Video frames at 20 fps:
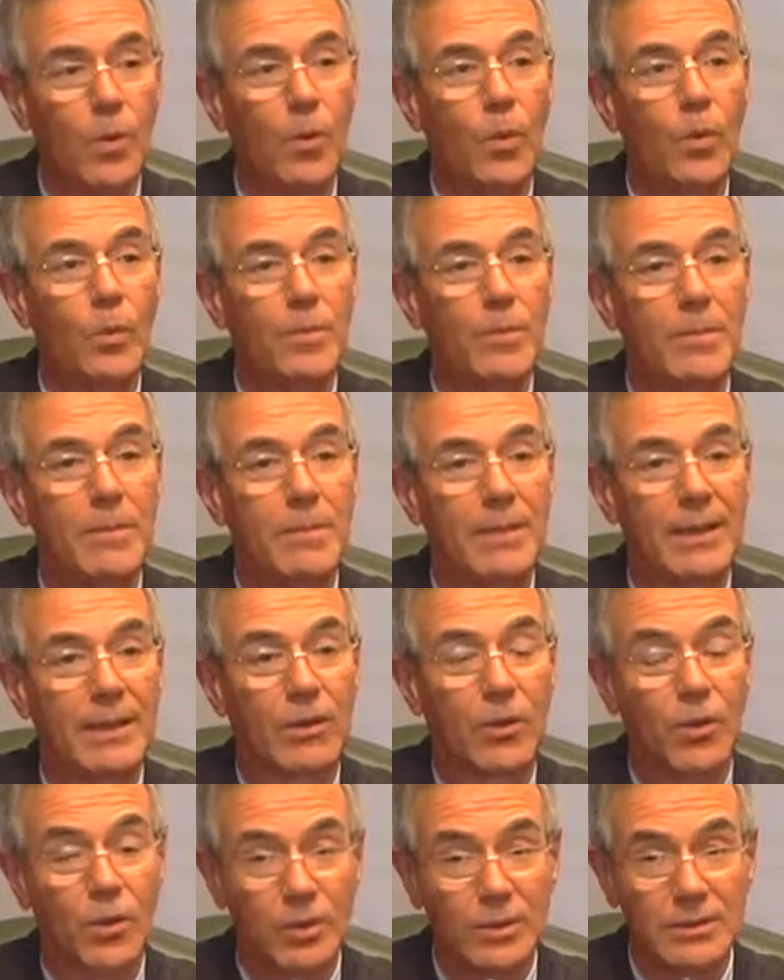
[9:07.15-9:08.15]
un
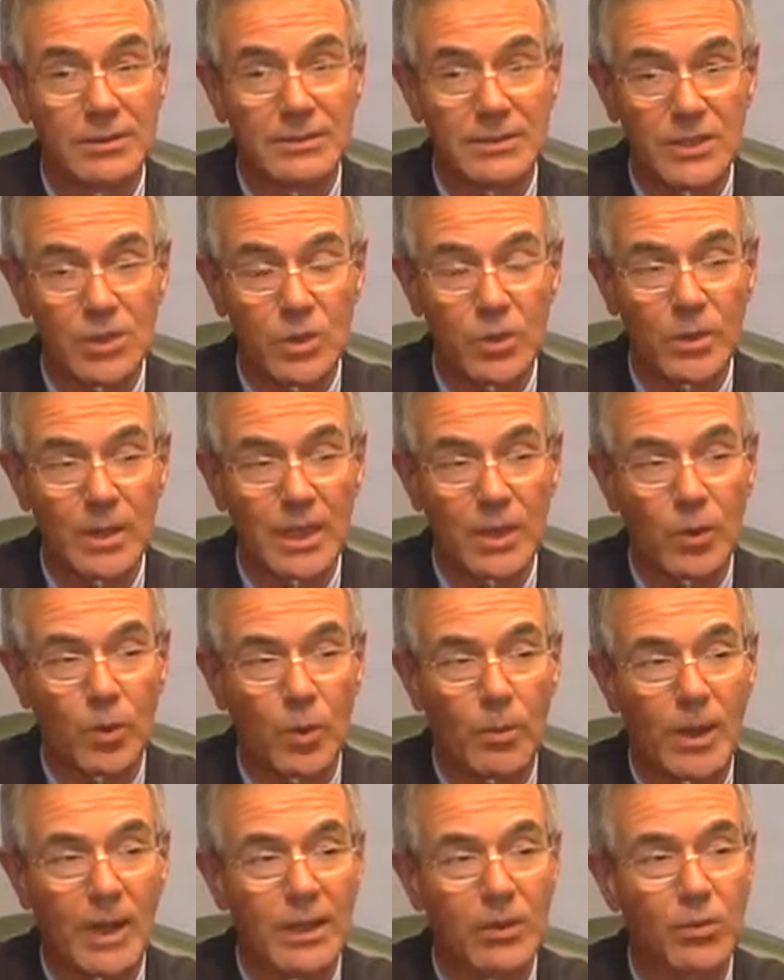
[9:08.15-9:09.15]
mejor diseño vial
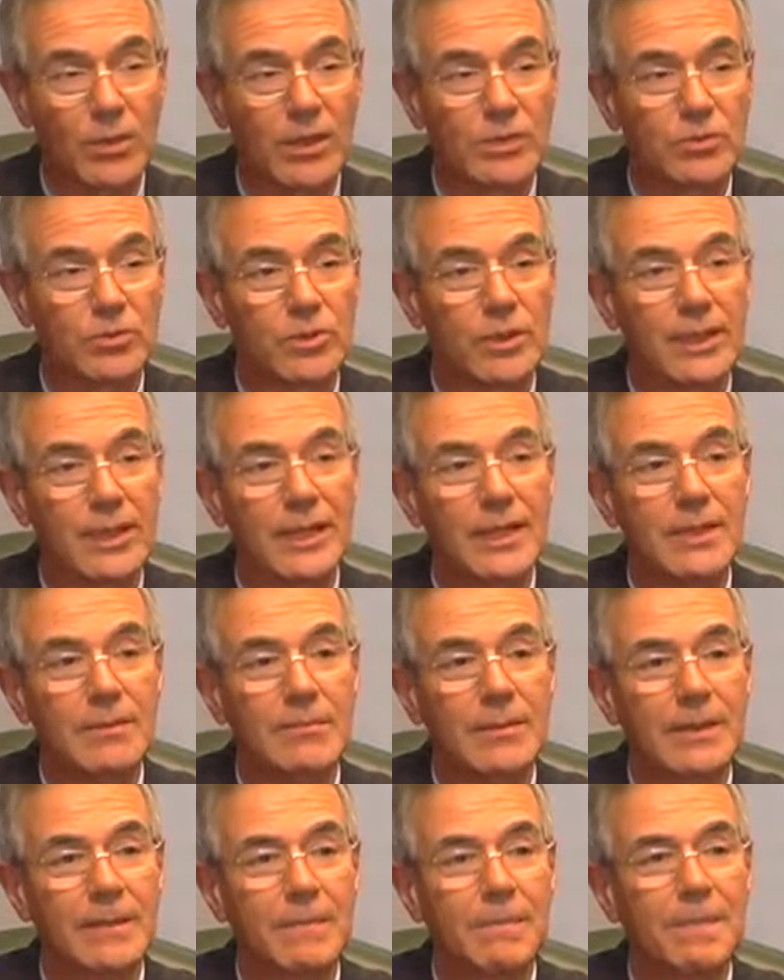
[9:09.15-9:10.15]
urbano en la ciudad de
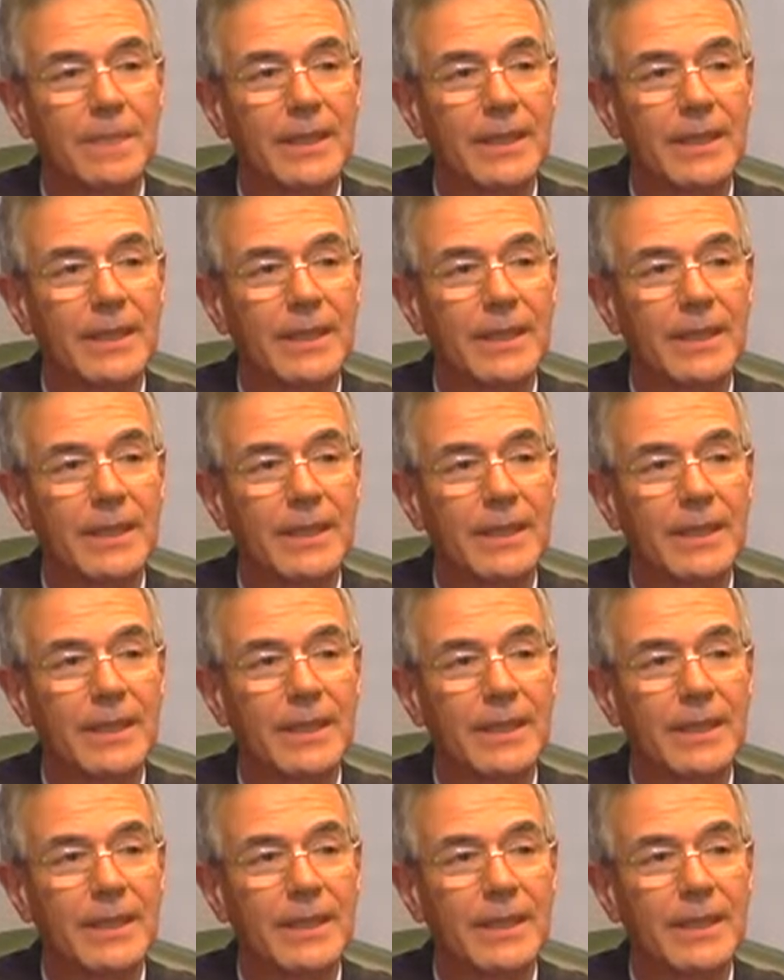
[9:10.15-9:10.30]
Lima